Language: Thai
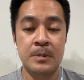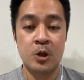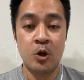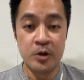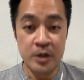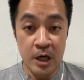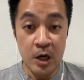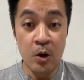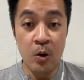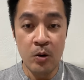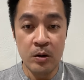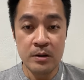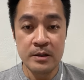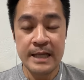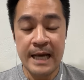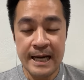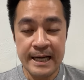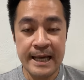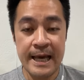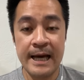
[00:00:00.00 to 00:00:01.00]
รณรงค์
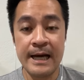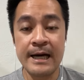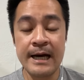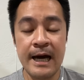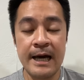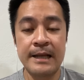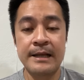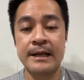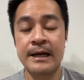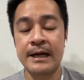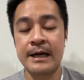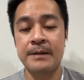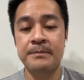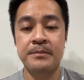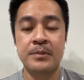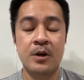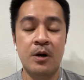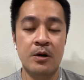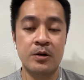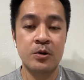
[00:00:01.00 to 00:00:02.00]
อย่างแข็งขันนะครับ
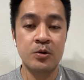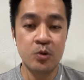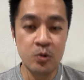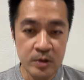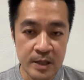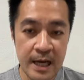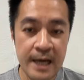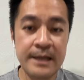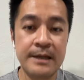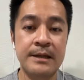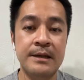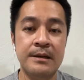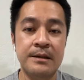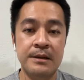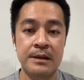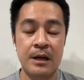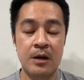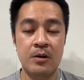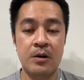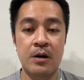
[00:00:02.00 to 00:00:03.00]
ของทุกท่าน
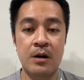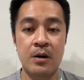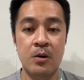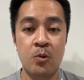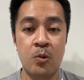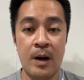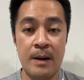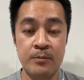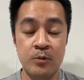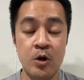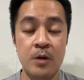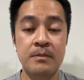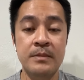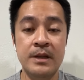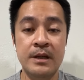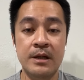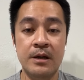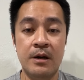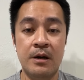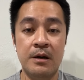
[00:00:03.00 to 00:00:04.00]
แล้วก็ความร่วม
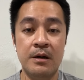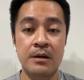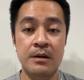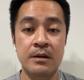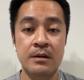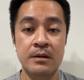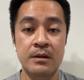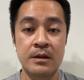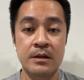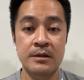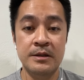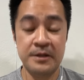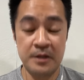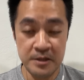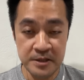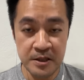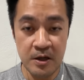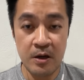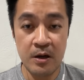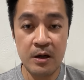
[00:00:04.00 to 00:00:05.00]
มือของส
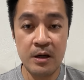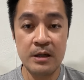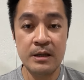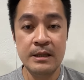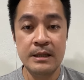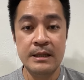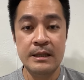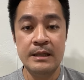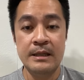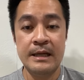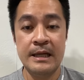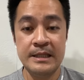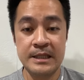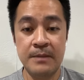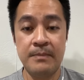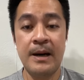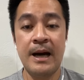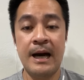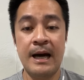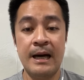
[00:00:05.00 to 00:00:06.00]
สในส
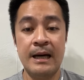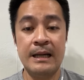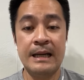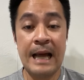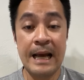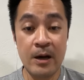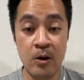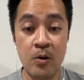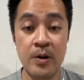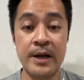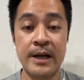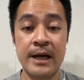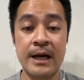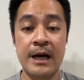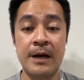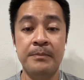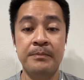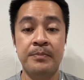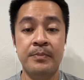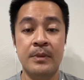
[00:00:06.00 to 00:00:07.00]
ภาหลายคนนะ
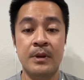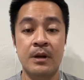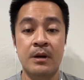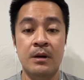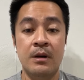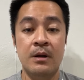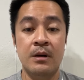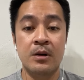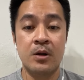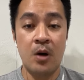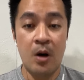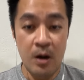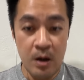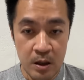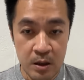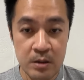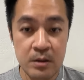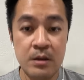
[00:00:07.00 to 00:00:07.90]
ครับก็